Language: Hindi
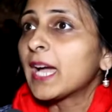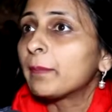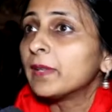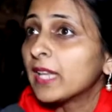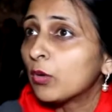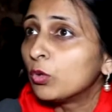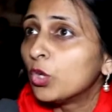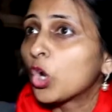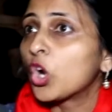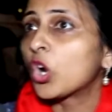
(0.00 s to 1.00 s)
आपने उन
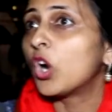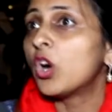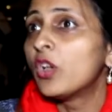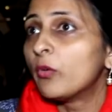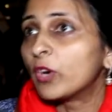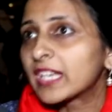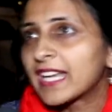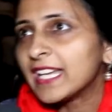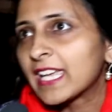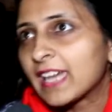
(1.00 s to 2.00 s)
लोगों को वोटर
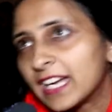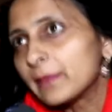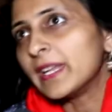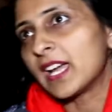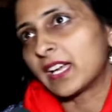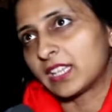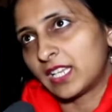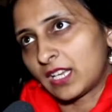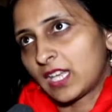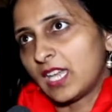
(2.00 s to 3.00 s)
आईडी कार्ड बना कर दे
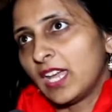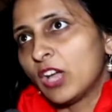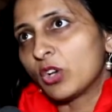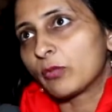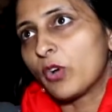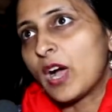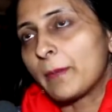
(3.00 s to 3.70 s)
रखे हैं और वो